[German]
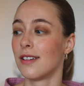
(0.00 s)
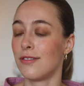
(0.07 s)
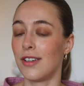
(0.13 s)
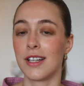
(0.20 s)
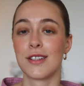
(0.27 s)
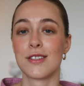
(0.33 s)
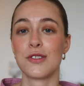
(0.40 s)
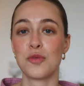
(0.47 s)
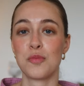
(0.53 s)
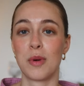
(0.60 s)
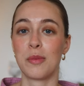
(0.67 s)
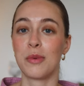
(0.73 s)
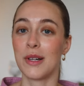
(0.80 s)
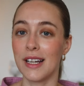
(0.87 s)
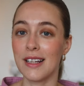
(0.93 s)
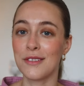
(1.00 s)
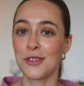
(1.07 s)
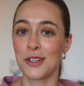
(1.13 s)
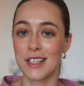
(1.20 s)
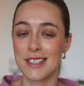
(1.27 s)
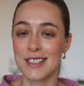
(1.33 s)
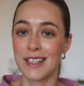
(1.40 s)
Fand das ein super Projekt
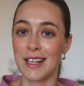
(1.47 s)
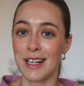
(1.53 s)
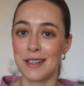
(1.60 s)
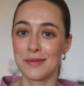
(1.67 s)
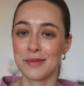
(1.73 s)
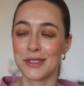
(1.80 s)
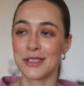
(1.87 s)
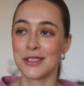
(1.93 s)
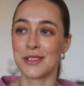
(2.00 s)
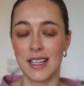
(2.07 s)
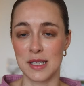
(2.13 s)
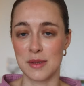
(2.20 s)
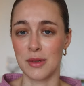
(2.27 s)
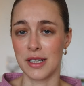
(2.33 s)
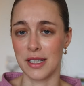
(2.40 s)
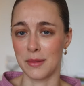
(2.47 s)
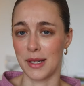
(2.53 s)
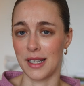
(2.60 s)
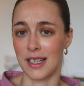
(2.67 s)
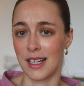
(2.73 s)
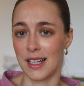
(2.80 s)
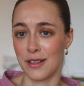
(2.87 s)
für gestern Abend noch. Jetzt brauche ich aber
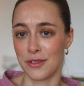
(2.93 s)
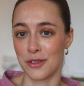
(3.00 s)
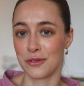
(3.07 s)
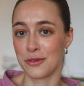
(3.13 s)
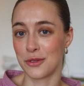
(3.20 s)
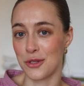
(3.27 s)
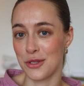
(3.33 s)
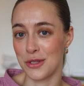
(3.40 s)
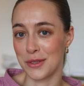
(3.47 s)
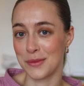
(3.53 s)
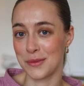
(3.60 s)
echt einen Kaffee und Frühstück.